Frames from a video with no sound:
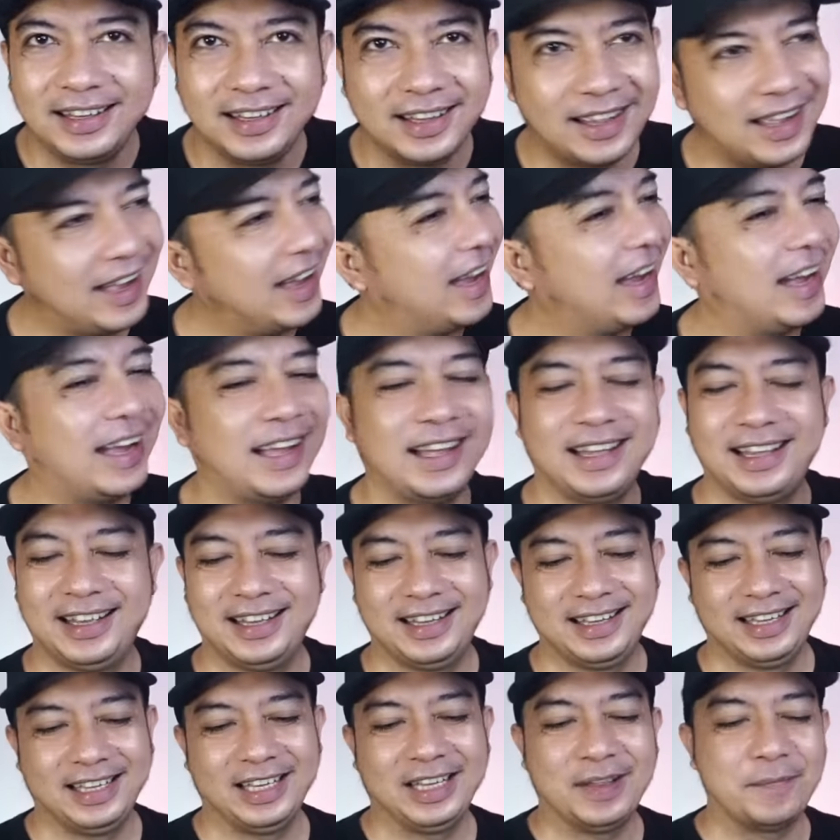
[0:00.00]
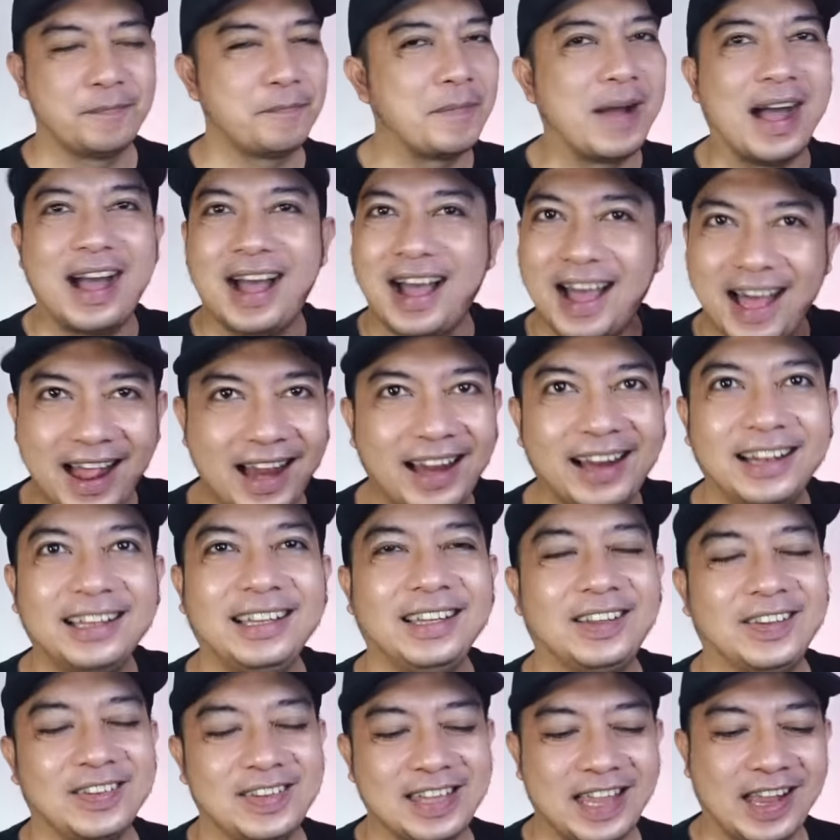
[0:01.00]
Ah, mahal
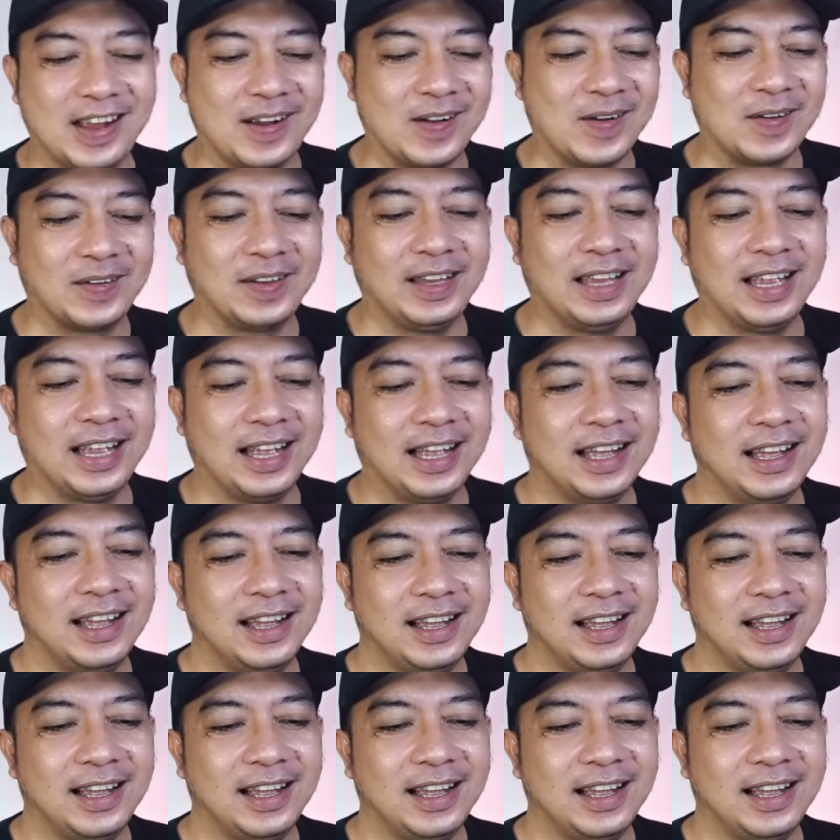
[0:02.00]
itu cengkoknya.